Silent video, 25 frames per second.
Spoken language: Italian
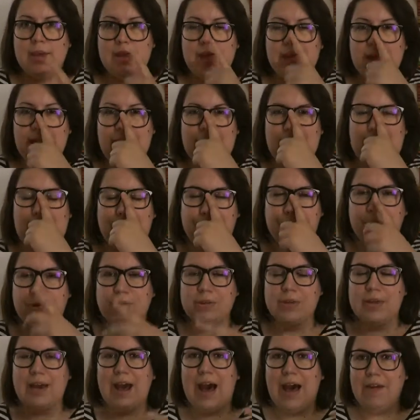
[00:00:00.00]
e la
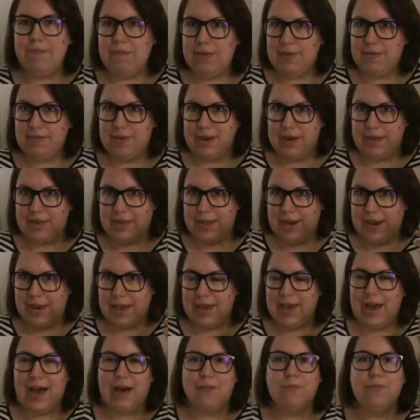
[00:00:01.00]
porterà a vivere
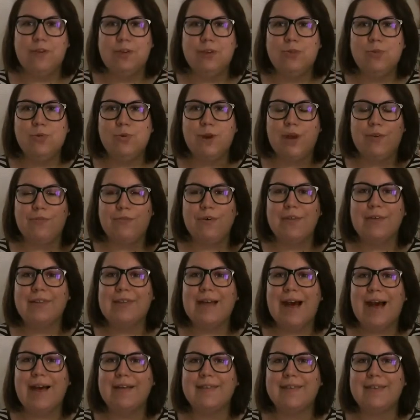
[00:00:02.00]
delle avventure
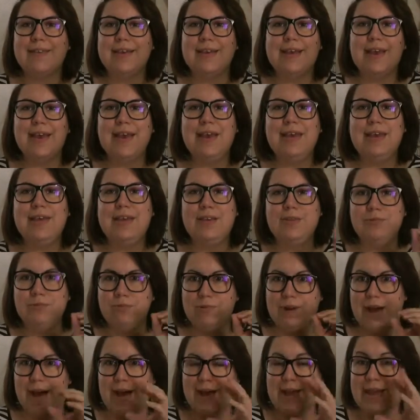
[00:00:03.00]
fantastiche in
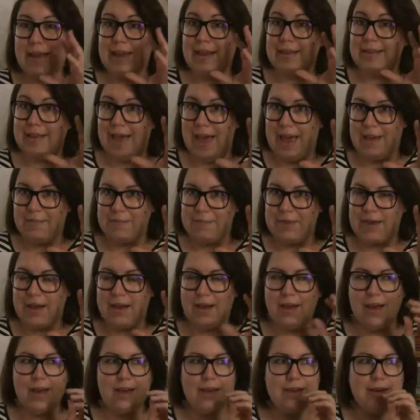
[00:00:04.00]

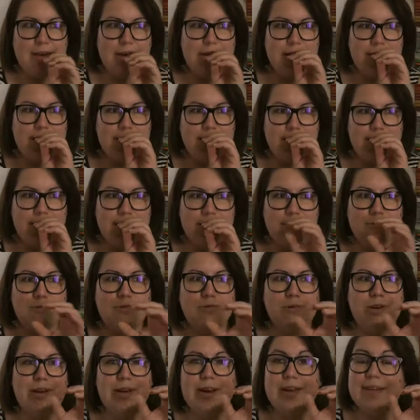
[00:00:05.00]
un'accademia in, in,
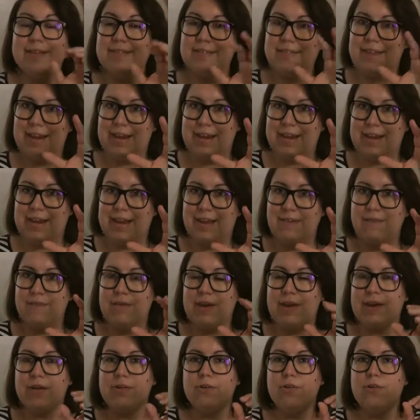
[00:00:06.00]
cui le streghe
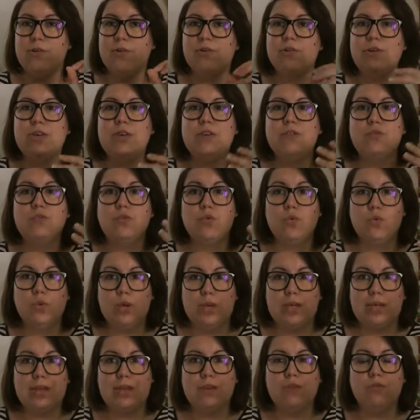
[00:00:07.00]
vengono
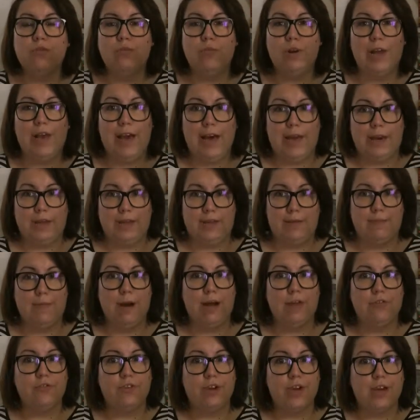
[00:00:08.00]
istruite sulle arti
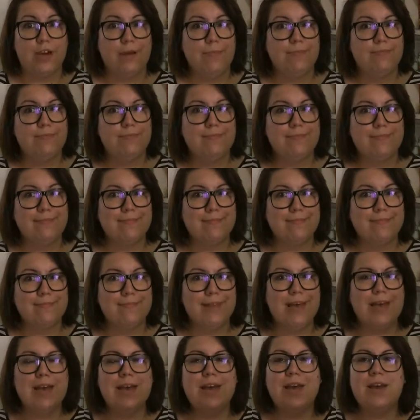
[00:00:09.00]
magiche.
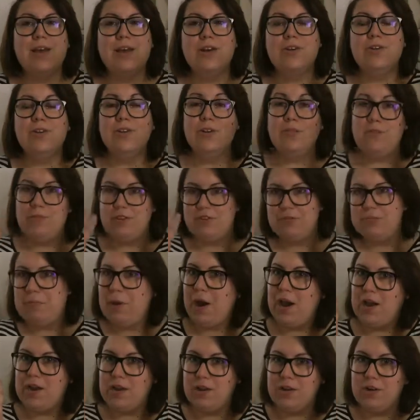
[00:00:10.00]
Non vi
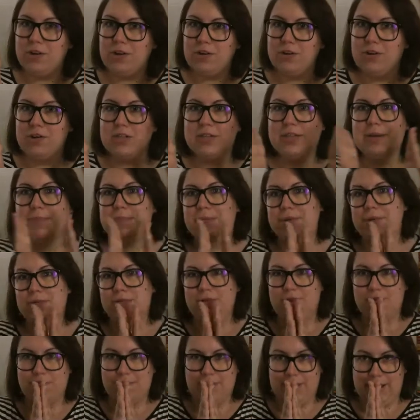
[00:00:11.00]
spoilerò oltre per
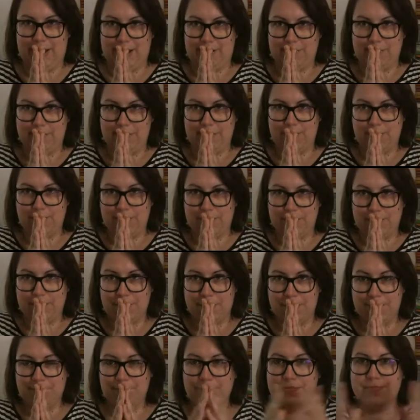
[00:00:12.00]
non rovinarvi il
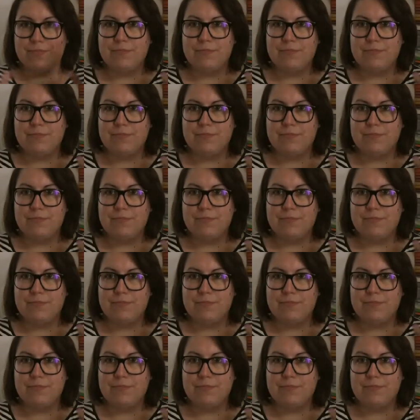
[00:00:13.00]
film.